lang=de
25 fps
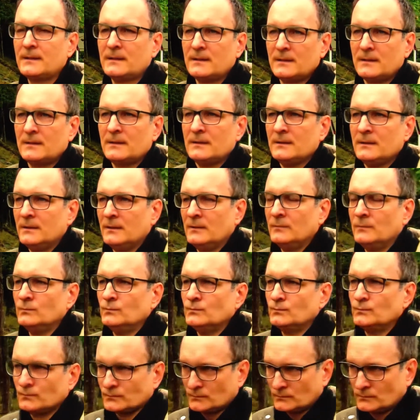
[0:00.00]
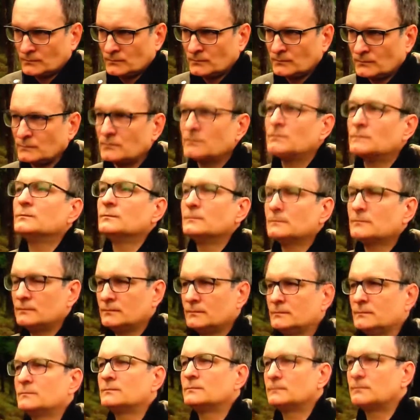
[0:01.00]
Und das hat man in den 60er
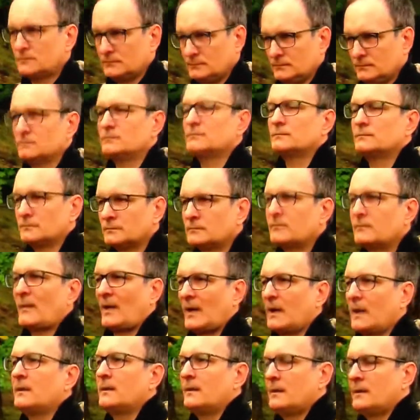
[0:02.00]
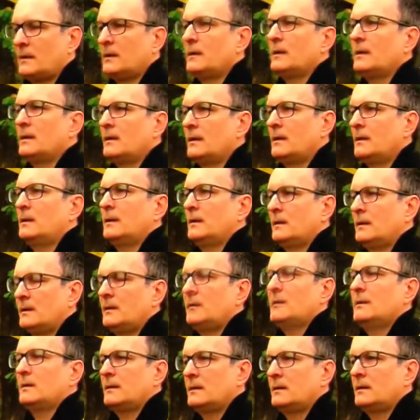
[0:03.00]
Jahren aufgestellt. Das ist ja auch, wenn man dahinter
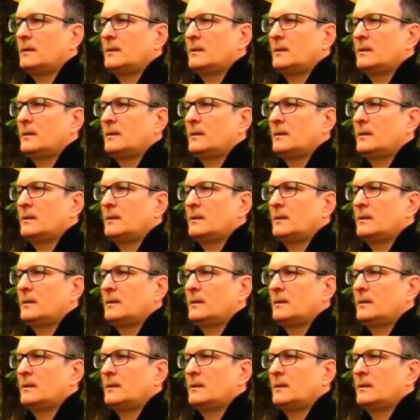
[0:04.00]
schaut, ein